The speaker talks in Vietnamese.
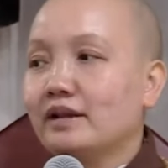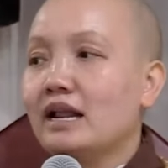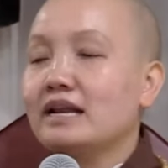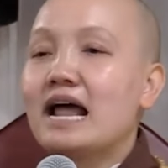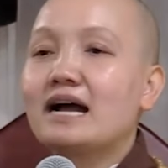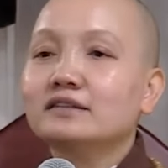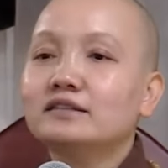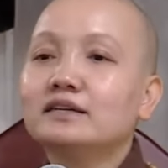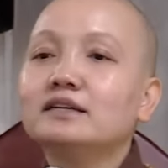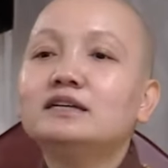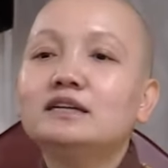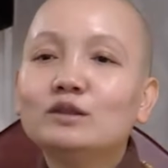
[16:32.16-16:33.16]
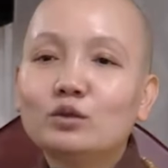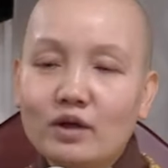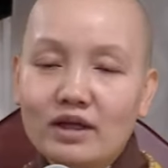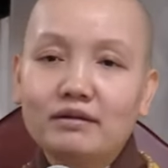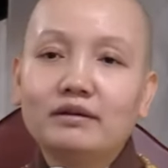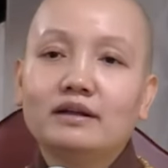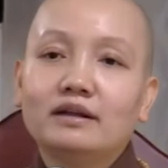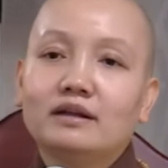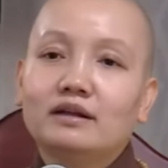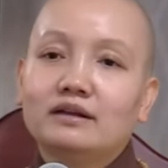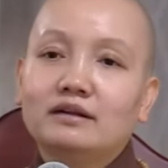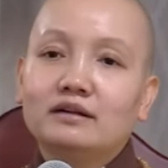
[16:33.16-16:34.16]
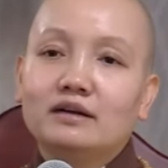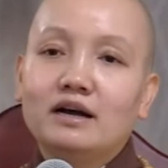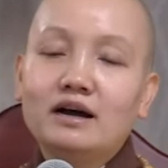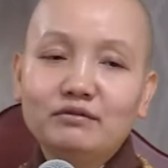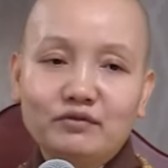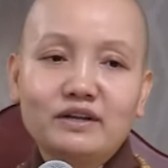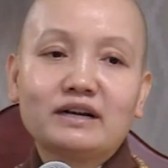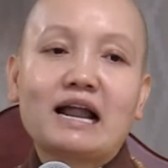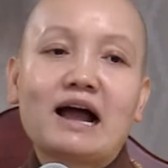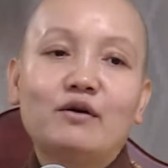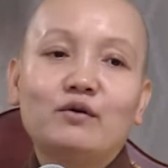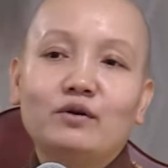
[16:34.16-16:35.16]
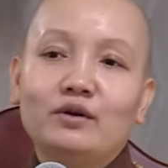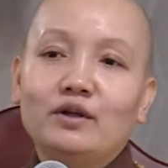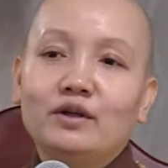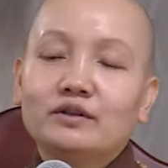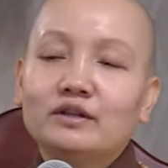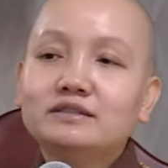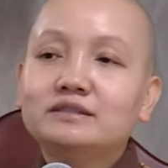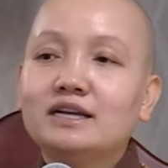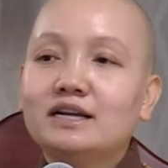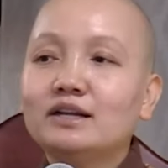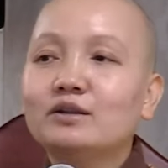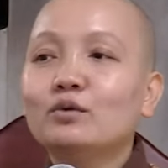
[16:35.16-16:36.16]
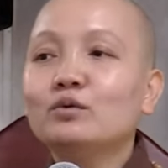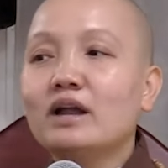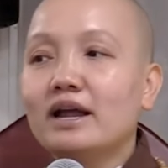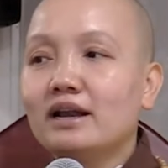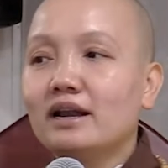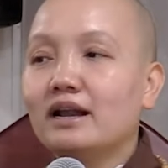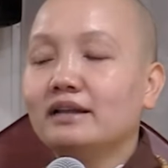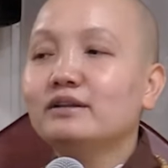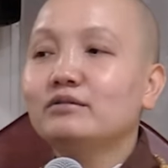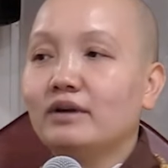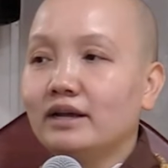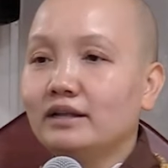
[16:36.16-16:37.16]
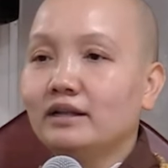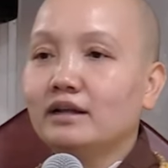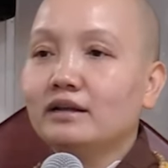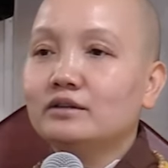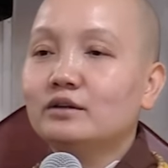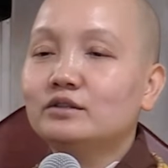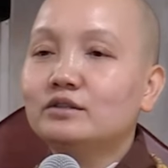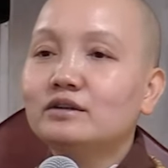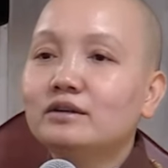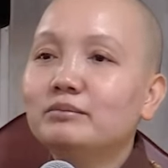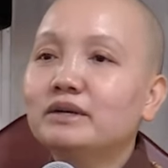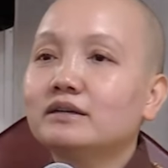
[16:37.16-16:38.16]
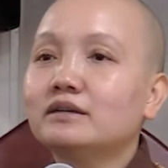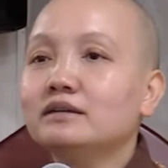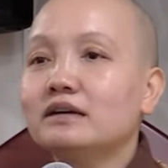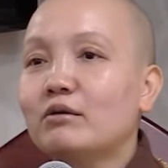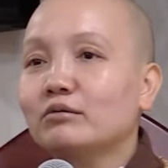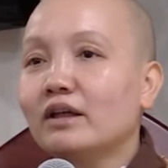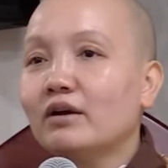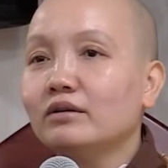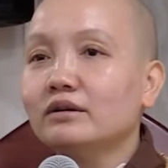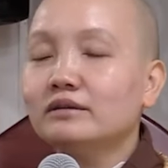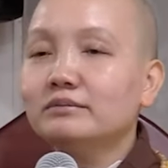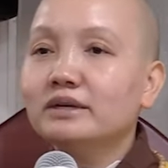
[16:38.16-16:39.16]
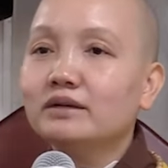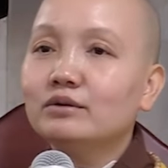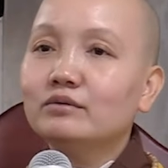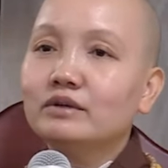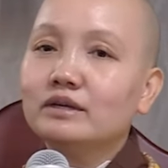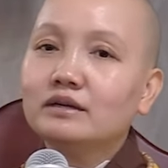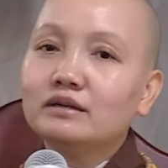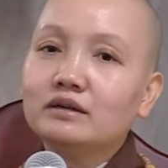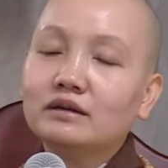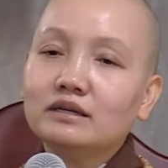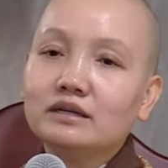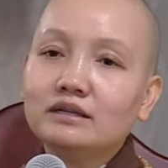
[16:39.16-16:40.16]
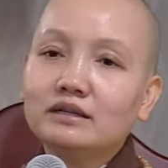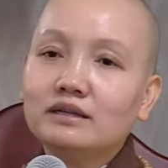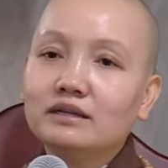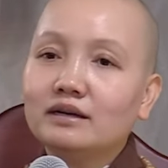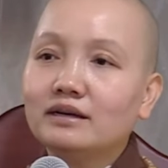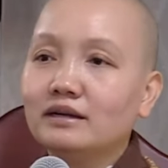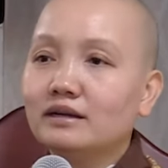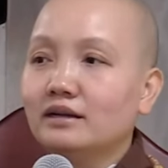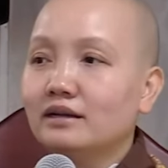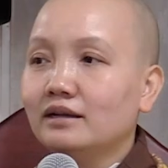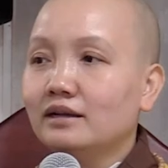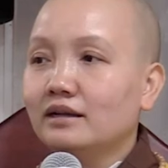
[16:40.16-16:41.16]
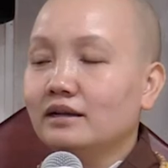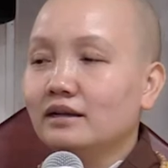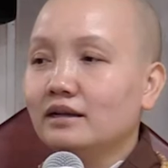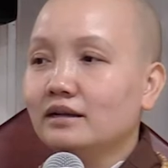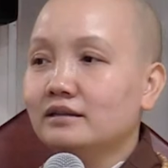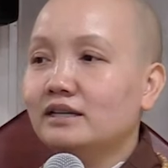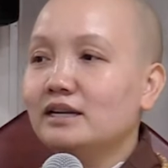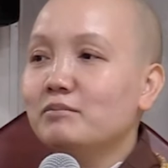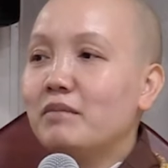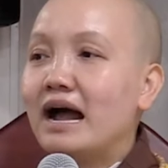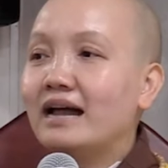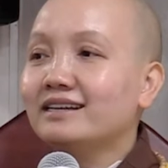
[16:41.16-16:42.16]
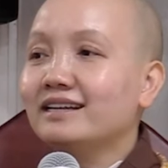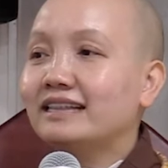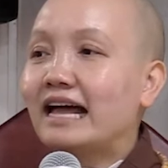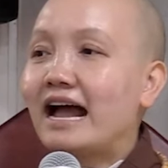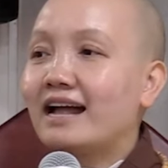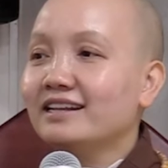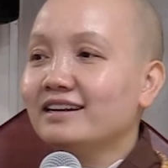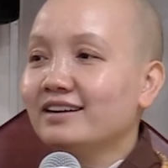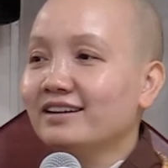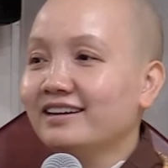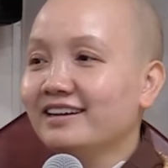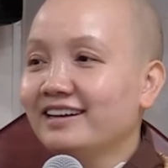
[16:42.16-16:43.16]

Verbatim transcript: là đạt được cái trí tuệ, hết phiền não. Nên trì cái chú này là như vậy. Hồi xưa mình cứ đọc theo cái, biết quý vị cứ nói cái gì à, trì ma trì tà vậy đó,